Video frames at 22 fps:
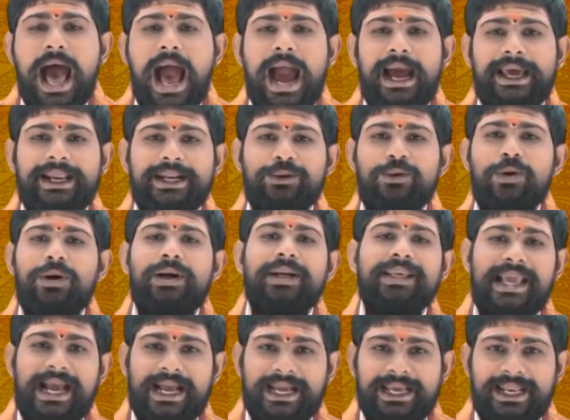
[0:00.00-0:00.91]
ఆఖరికి కొండ
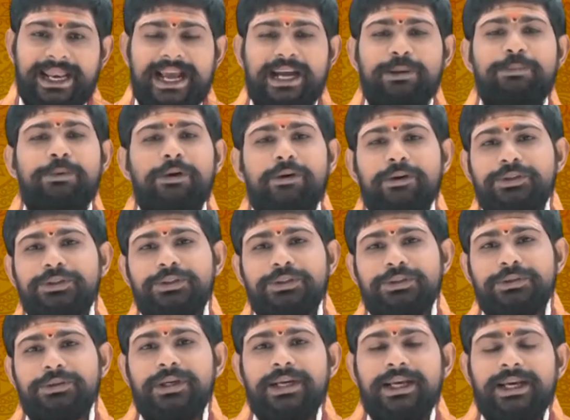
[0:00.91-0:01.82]

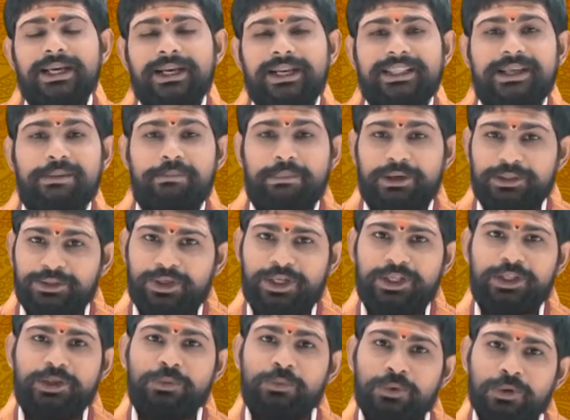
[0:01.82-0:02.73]
ఎక్కలేకపోవచ్చు లేదా మధ్యలో
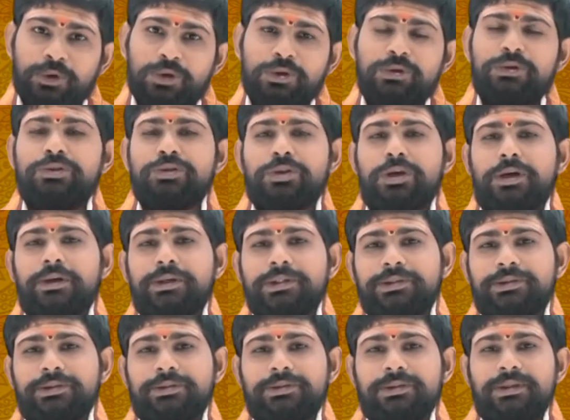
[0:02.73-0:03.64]
ఏదో ముళ్ళు
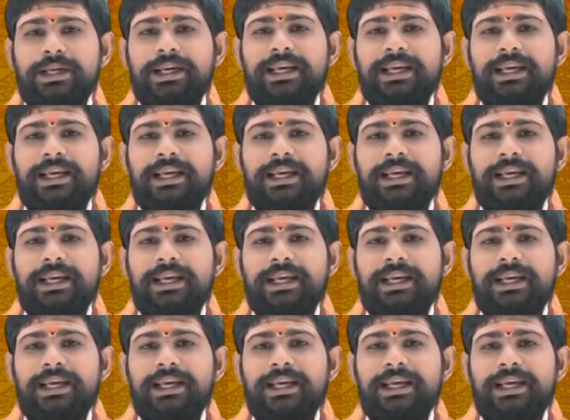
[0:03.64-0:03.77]
గుచ్చుకోవచ్చు